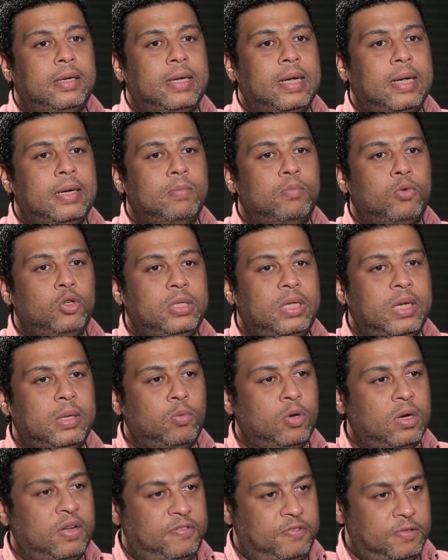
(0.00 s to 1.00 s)
كان
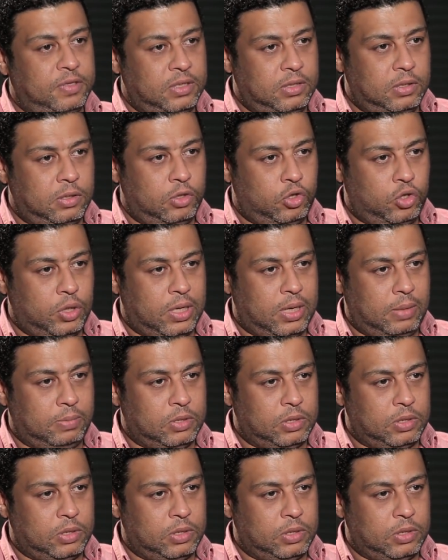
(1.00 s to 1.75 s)
منتج منفذ شركه